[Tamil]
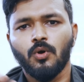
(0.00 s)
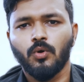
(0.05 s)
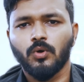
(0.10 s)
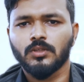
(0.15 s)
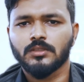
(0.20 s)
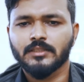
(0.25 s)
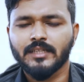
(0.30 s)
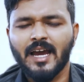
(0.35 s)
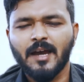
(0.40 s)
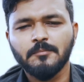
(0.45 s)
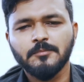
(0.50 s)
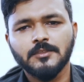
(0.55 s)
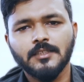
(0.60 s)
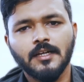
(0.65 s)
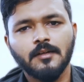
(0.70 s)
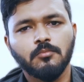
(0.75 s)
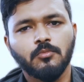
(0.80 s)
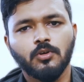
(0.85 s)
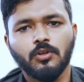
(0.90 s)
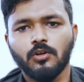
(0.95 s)
ஒரு ஸ்னாப்
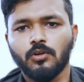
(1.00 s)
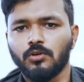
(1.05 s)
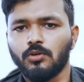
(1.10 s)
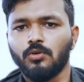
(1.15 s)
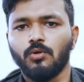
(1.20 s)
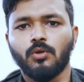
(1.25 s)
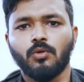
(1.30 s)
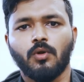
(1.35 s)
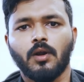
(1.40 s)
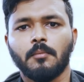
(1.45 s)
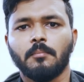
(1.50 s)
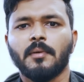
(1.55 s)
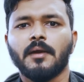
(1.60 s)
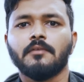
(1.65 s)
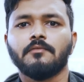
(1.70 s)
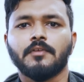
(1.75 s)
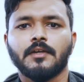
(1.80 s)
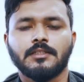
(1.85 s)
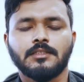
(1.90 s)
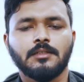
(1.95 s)
சாட் முதல் கொண்டு ஒரு ஒன்
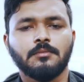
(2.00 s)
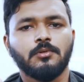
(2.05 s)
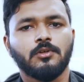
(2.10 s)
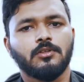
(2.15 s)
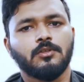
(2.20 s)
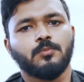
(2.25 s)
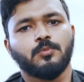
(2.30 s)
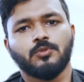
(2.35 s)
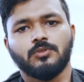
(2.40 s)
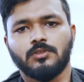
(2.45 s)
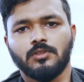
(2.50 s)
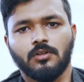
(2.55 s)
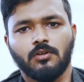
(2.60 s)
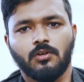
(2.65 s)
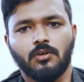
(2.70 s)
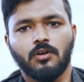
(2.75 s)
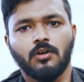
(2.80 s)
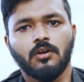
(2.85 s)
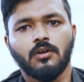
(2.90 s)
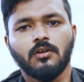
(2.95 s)
பாயிண்ட் ஃபைவ் ஜிபி வந்து
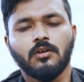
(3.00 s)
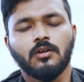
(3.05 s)
பிடிச்சிருக்கும்